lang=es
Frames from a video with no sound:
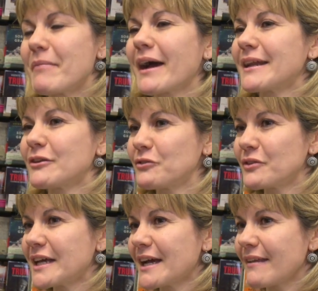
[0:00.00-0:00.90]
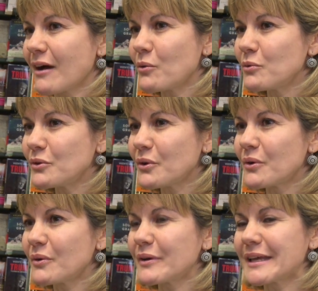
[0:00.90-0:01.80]
imaginación de cada
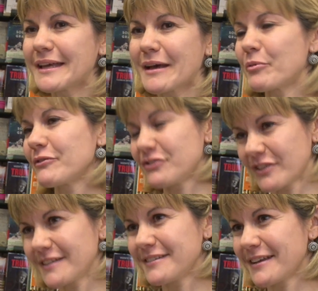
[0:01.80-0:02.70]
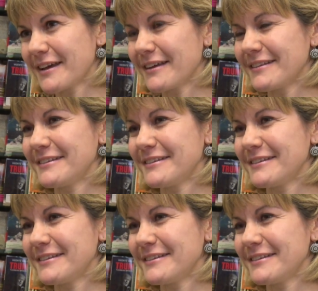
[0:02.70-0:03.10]
uno, eh, aprovechar de esta,